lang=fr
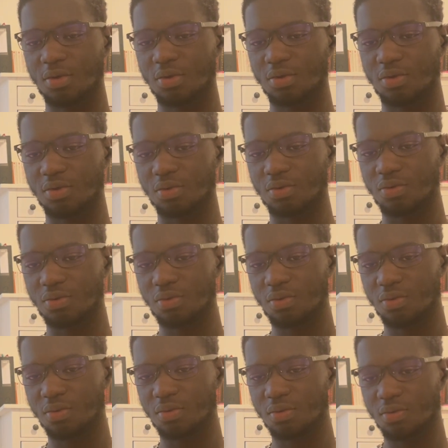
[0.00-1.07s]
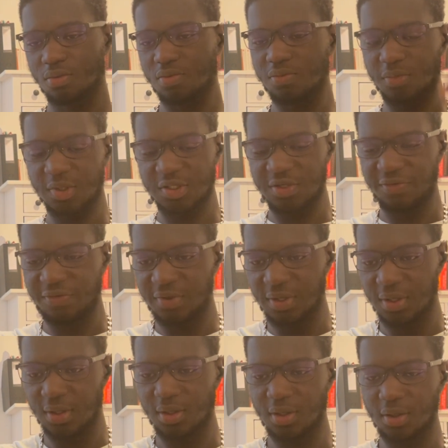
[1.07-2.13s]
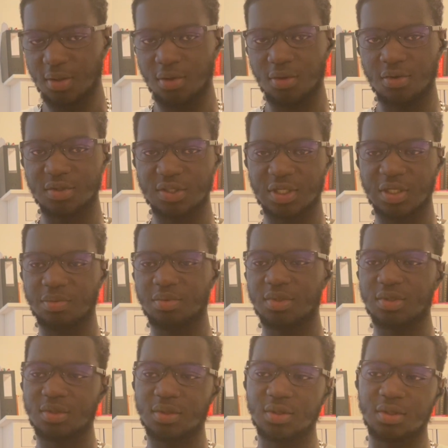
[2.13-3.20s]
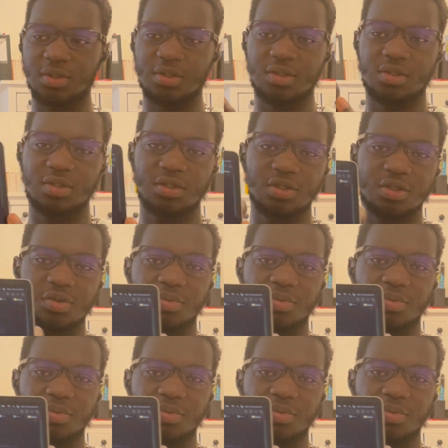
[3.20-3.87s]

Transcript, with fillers: Du coup, bah, j'ai fait le script ici. Je sais